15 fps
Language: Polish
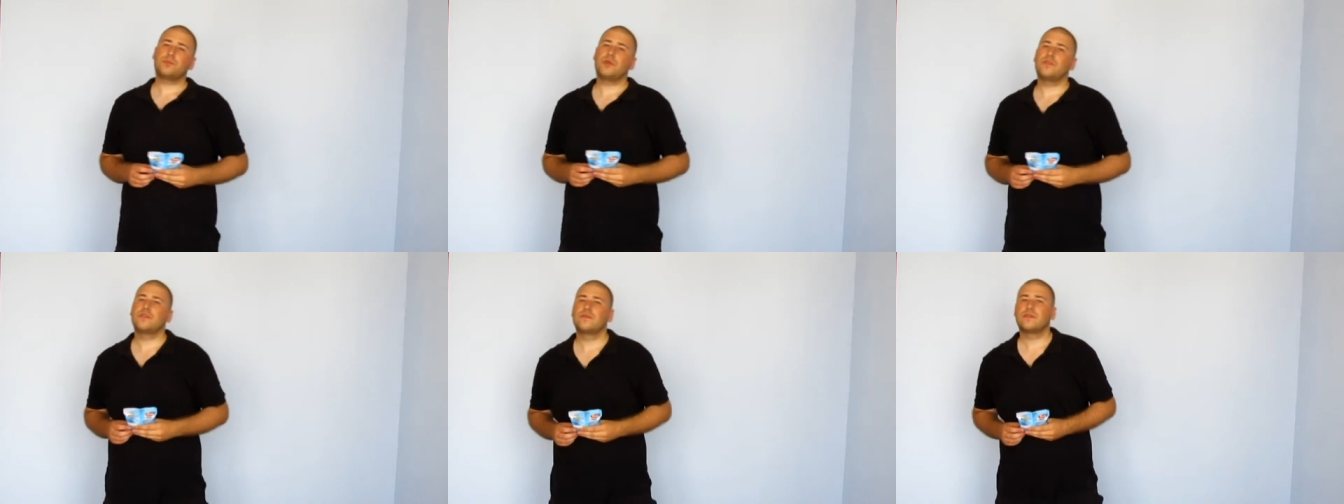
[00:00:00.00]

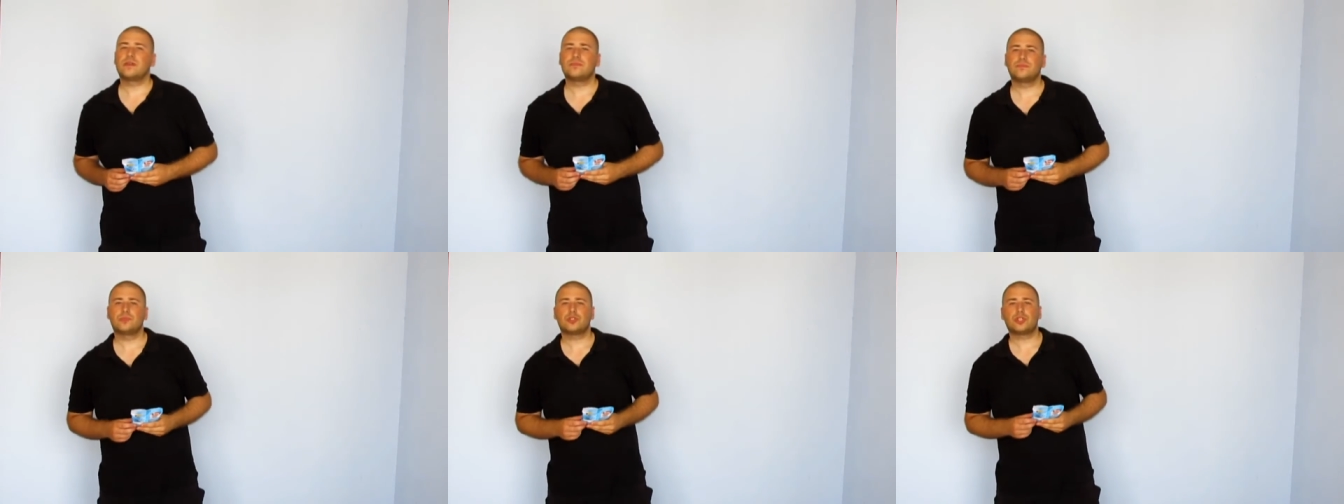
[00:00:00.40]
powiem
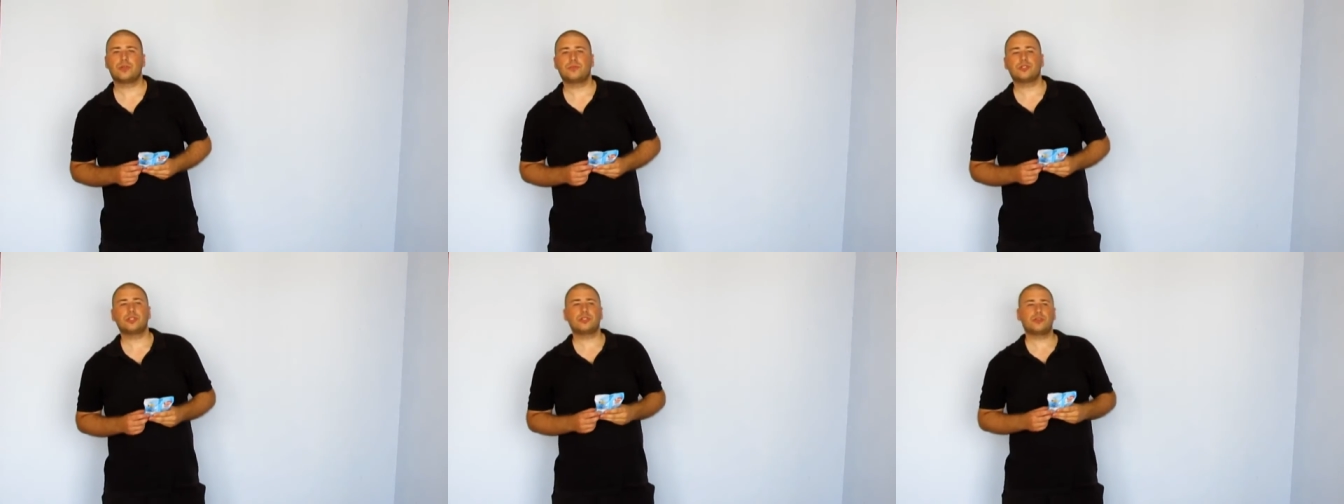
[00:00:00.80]
Wam, że
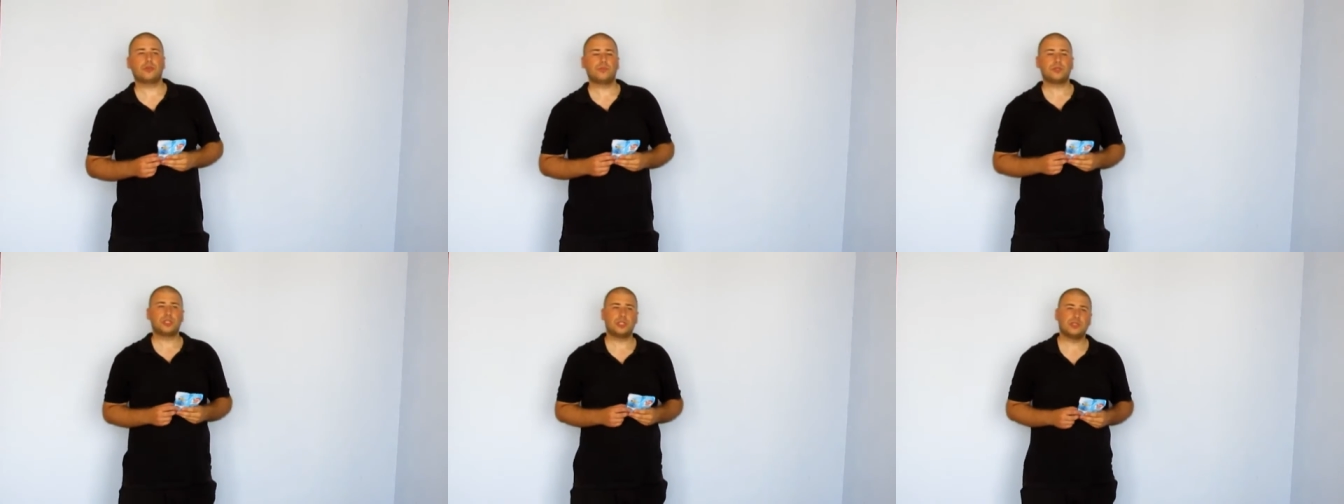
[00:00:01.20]
możecie
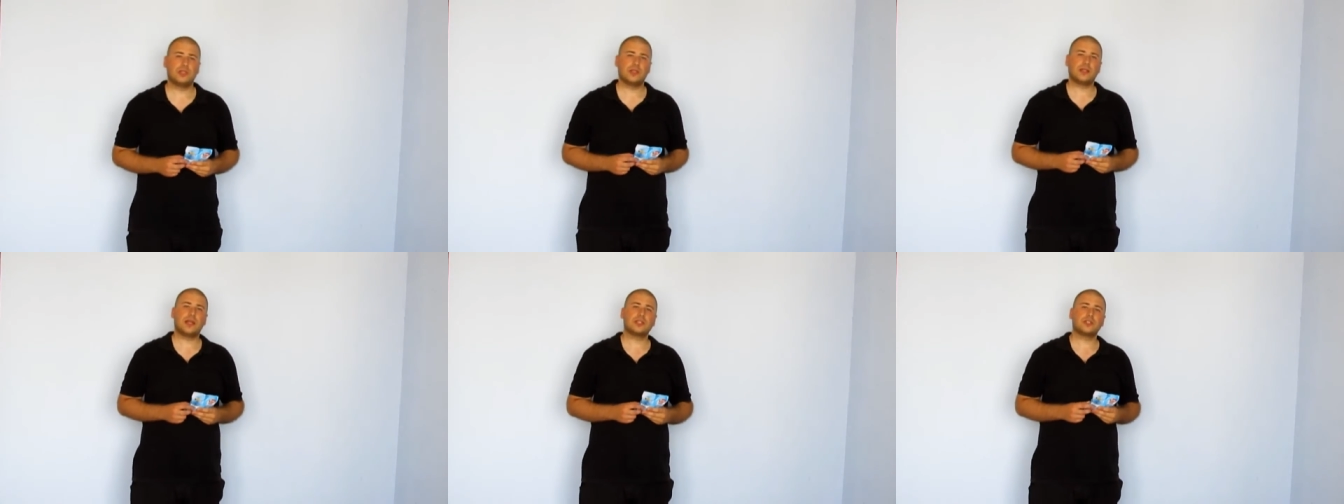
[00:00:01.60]
kupić inne
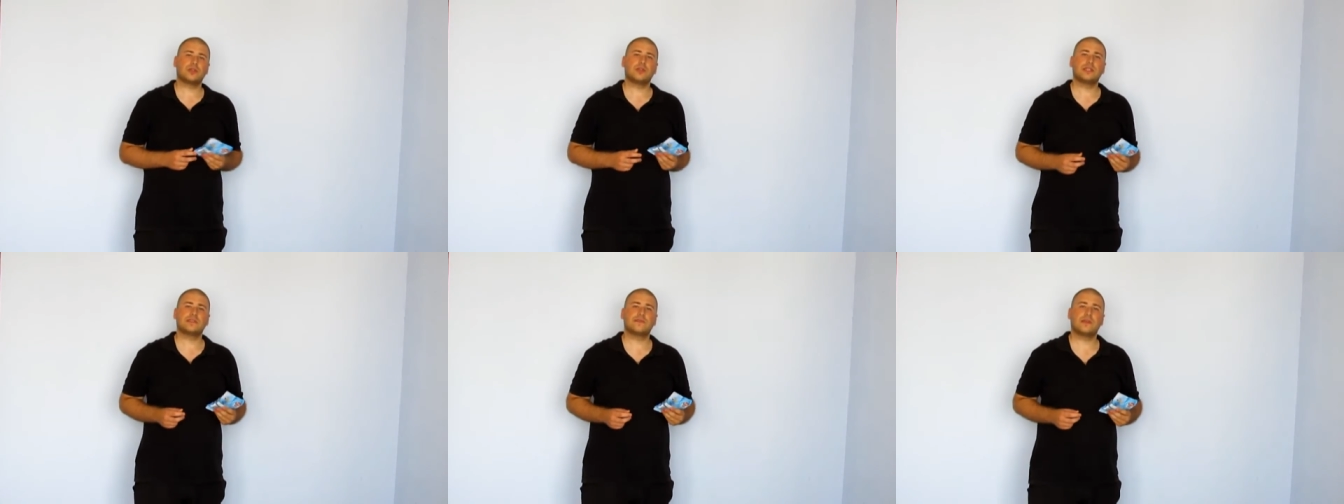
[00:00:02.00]
draże o
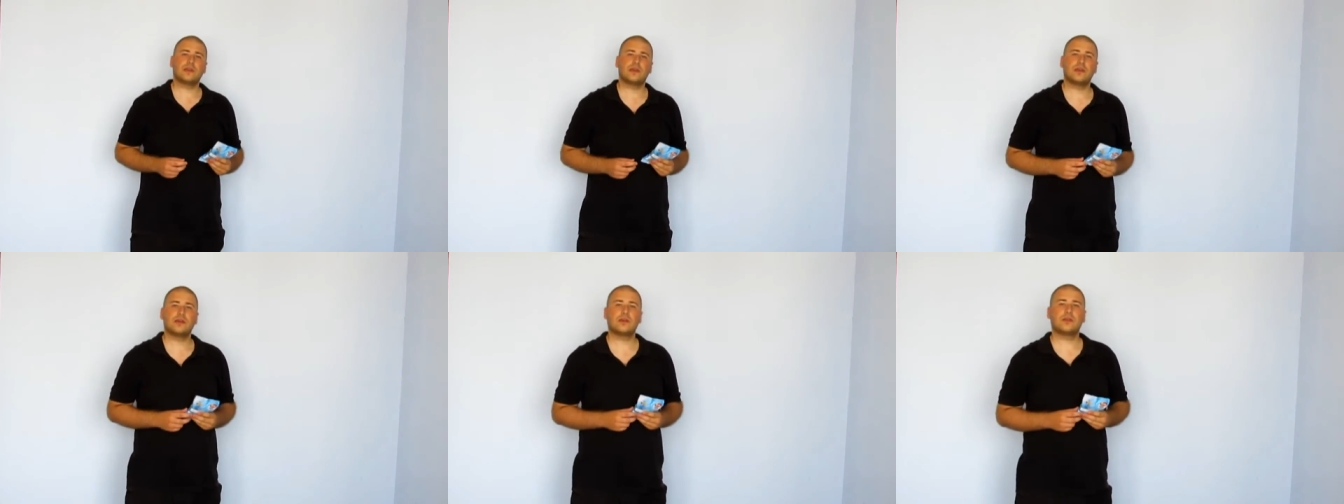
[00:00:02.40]

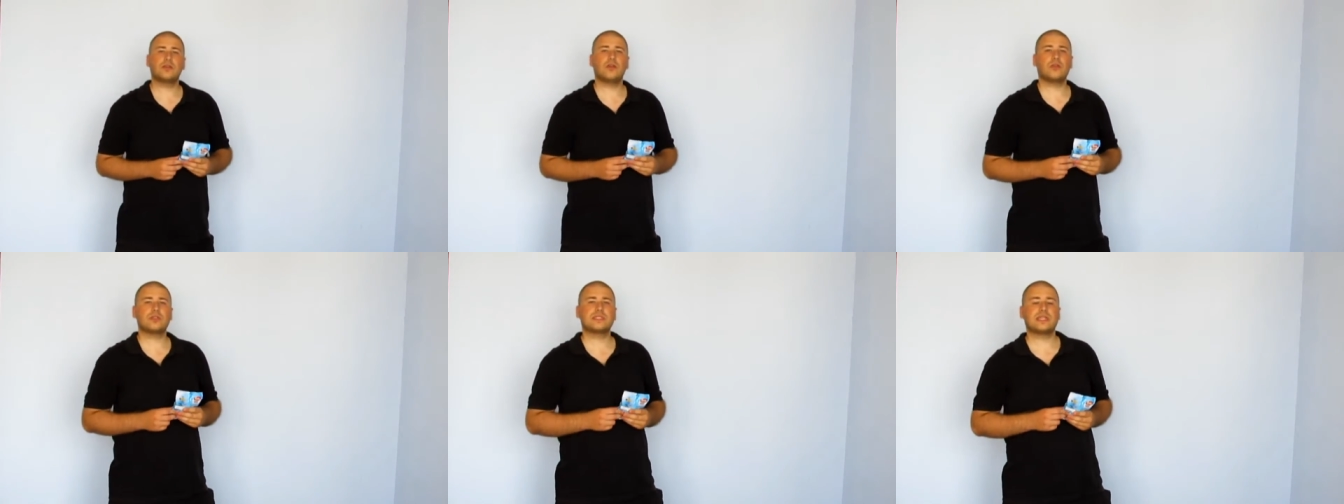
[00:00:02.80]
nazwie
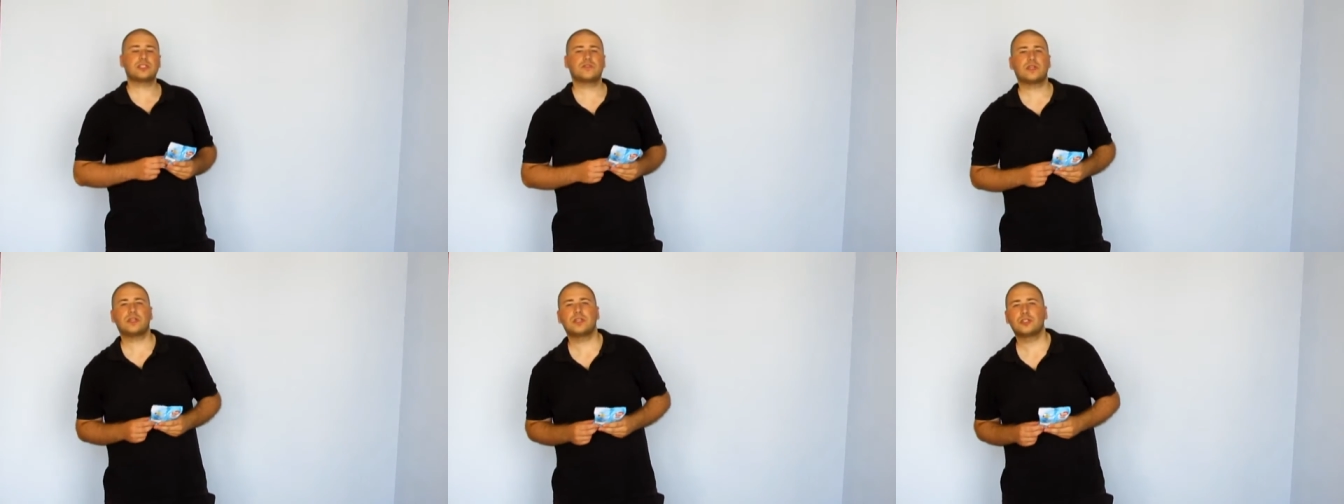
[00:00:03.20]
Corsage e,
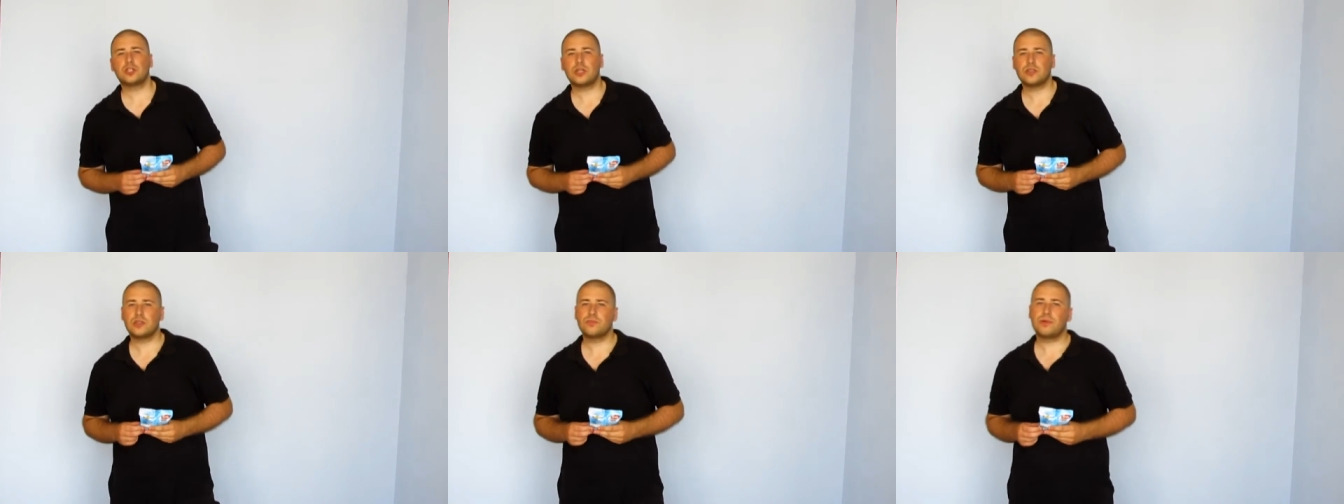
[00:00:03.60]
w takich
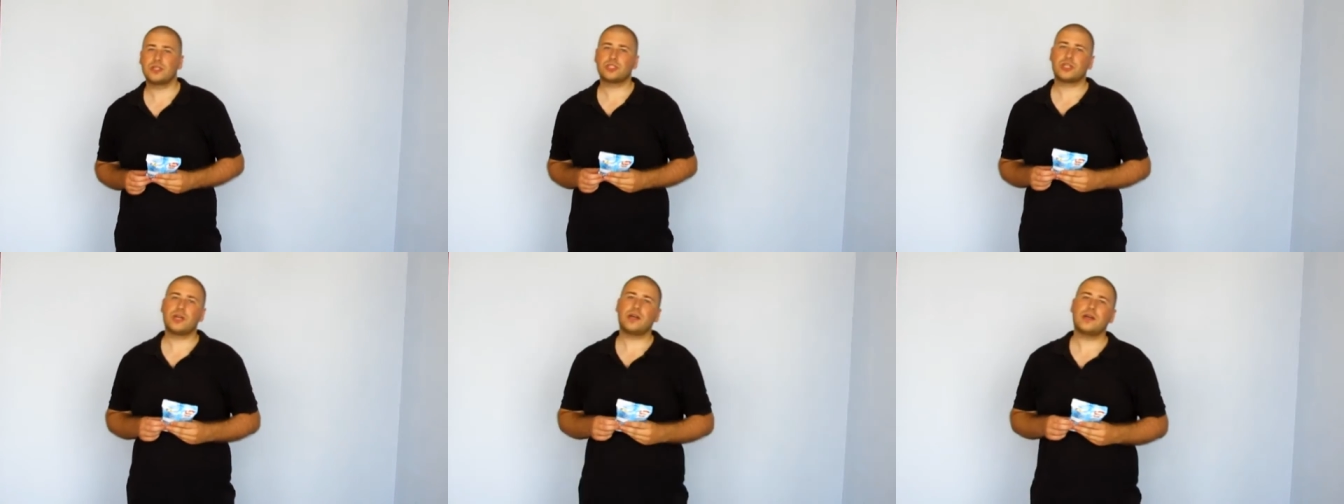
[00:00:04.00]
czarnych
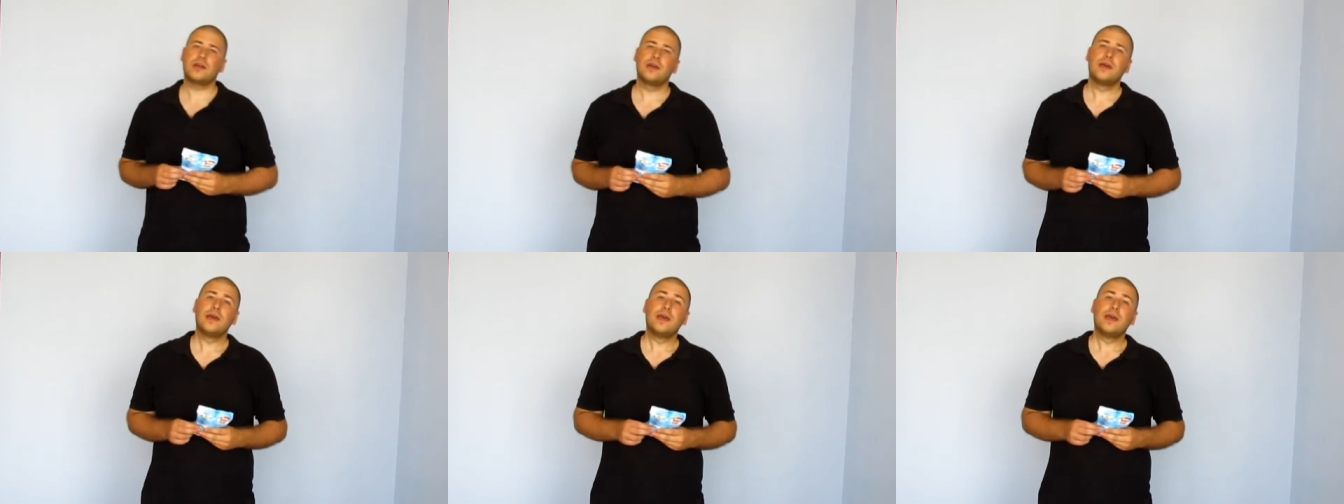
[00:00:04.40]
paczkach,